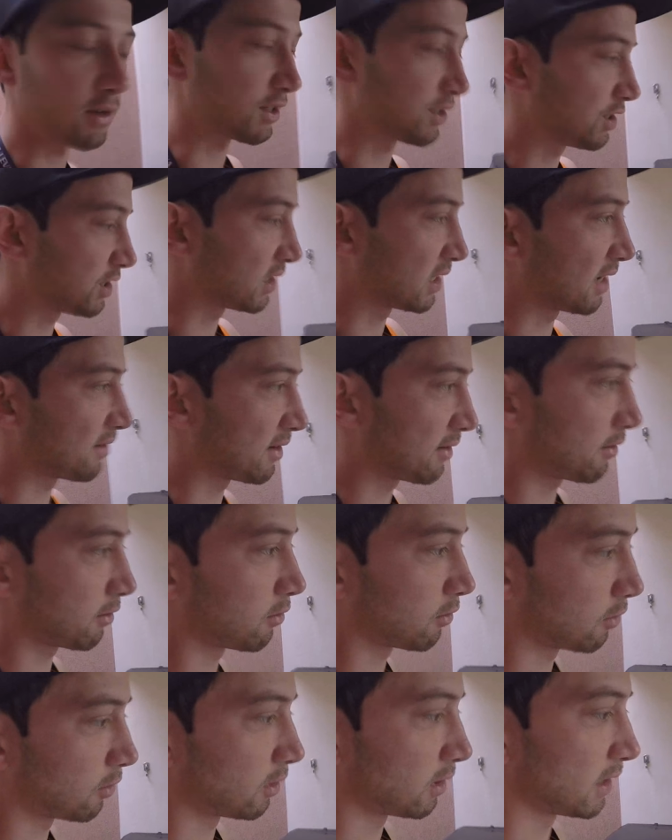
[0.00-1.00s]
que a gente gravava
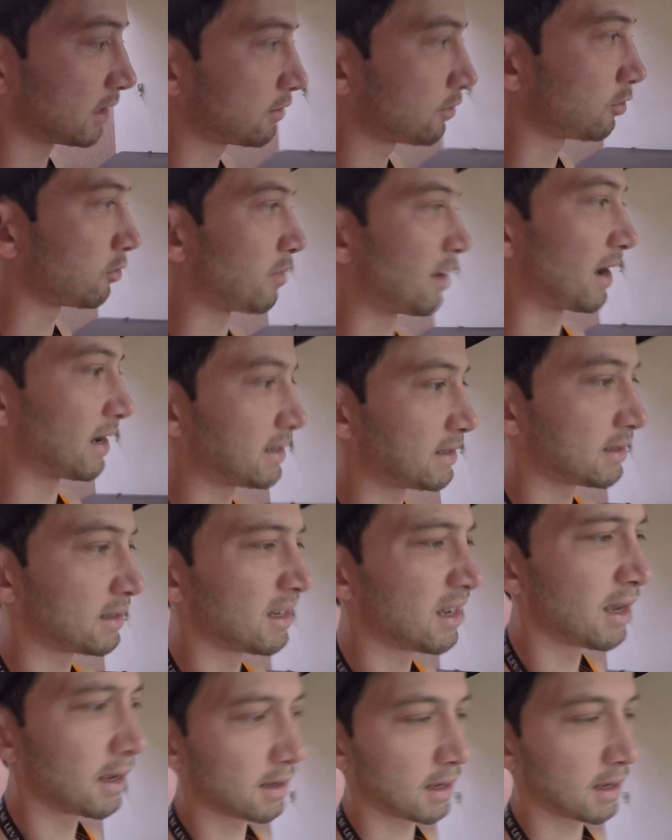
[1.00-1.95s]
com rolê e tudo mais.